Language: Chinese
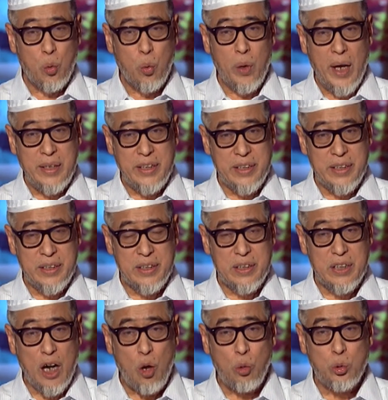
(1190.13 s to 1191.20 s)
古兰
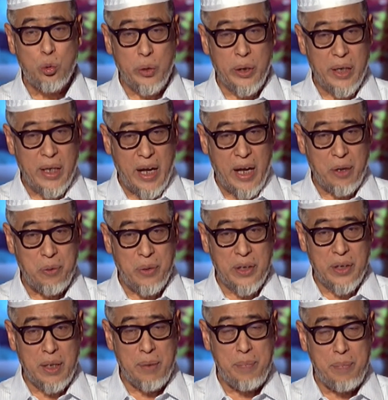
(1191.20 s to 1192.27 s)
经》高度的概
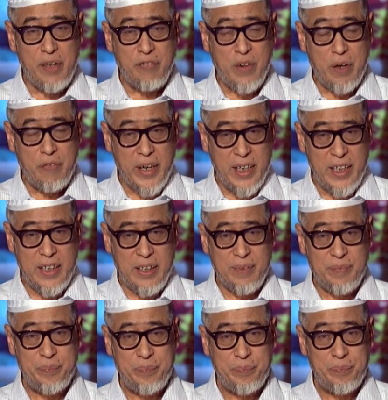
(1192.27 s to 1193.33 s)
括，以蜜蜂为例，
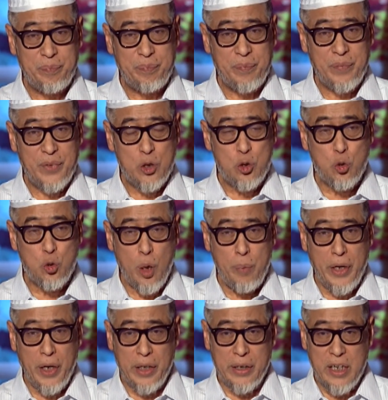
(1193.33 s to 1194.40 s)

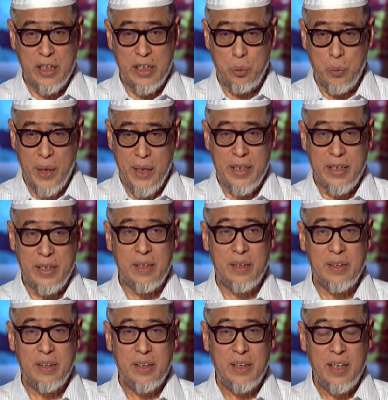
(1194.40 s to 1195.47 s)
说明了它的原理，
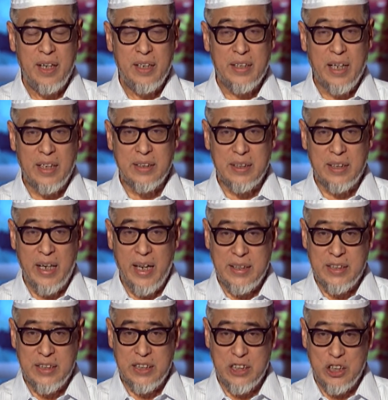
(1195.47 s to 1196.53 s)
它是
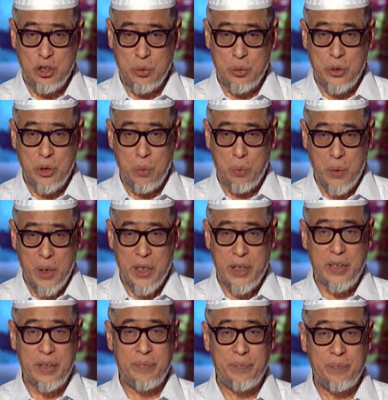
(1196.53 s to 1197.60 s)
来自真主的窝
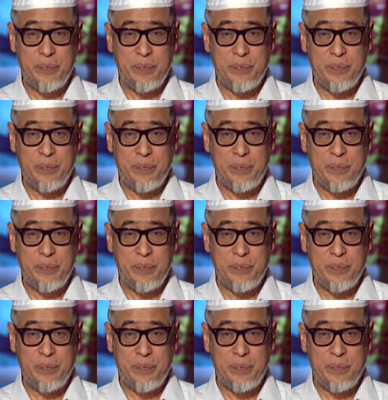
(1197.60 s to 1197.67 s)
语。